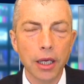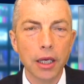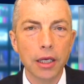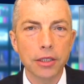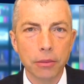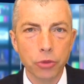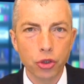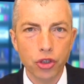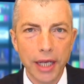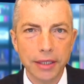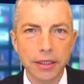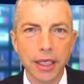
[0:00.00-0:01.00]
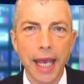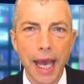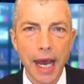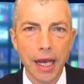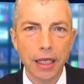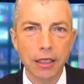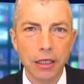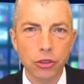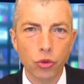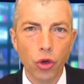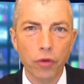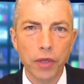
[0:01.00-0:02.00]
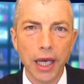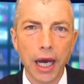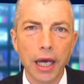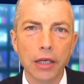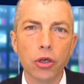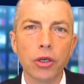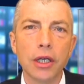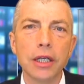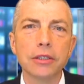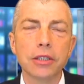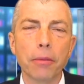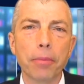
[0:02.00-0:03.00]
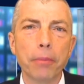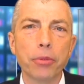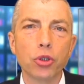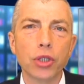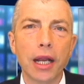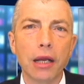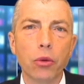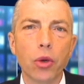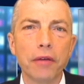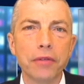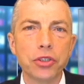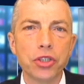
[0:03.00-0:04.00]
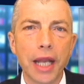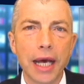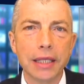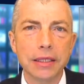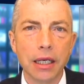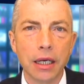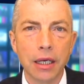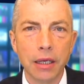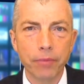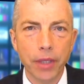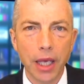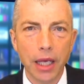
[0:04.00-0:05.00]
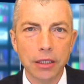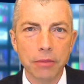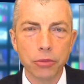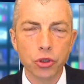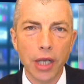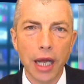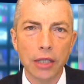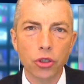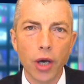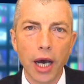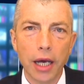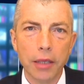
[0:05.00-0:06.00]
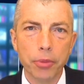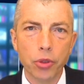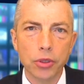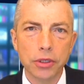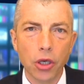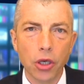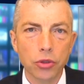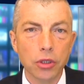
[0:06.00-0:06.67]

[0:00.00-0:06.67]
e siamo certi che anche nel suo nuovo incarico saprà portare quella vicinanza che ha dimostrato ai poliziotti,